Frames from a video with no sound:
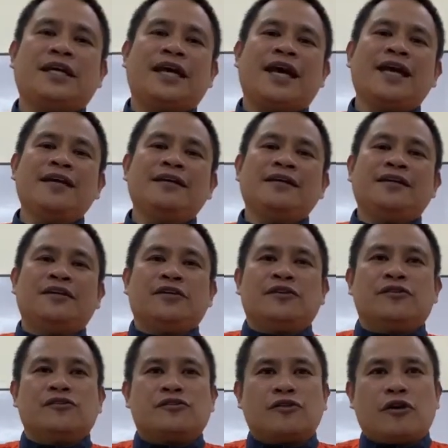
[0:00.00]
Okay?
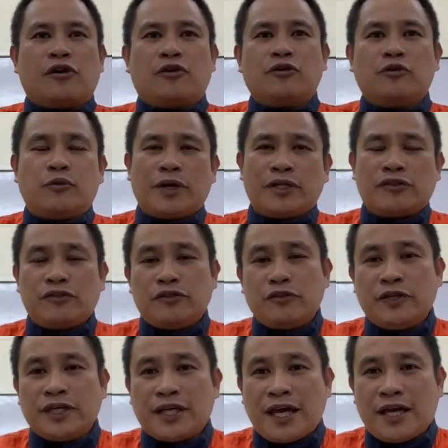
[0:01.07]
So, what to
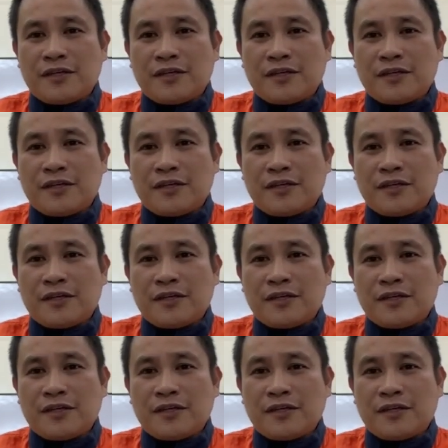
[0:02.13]
do in